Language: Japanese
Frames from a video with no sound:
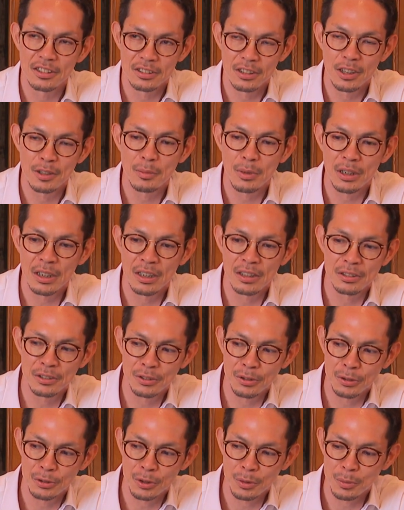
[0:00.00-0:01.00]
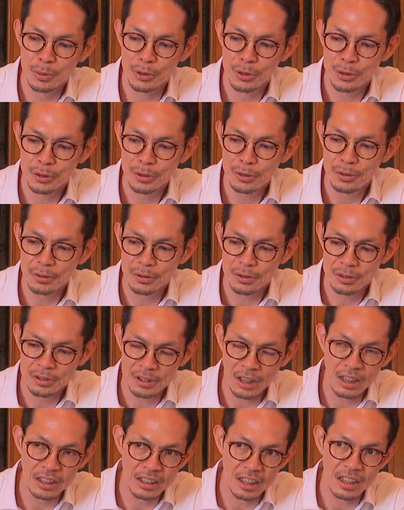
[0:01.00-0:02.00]
ていう、今現状のものの
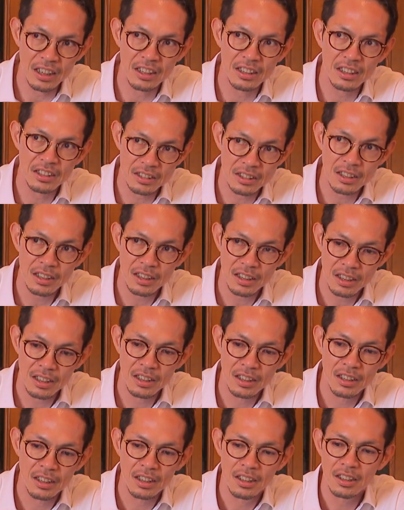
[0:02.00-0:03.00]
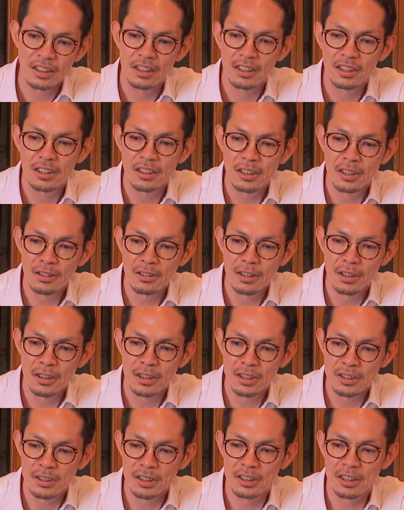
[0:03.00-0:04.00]
代替品ですねっていう
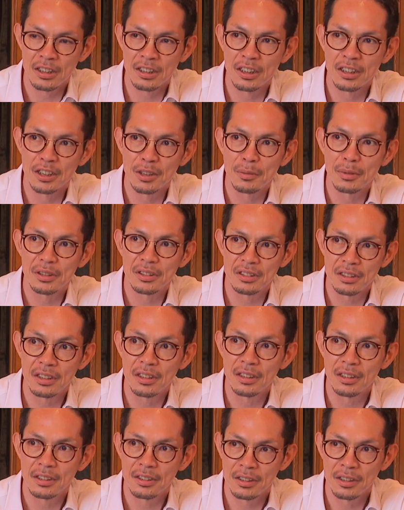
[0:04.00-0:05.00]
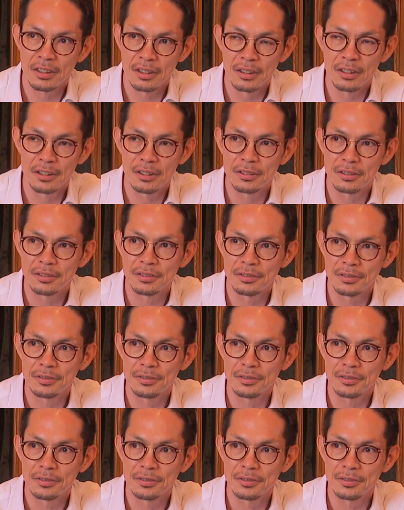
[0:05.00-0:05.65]
話はいただいてますね。し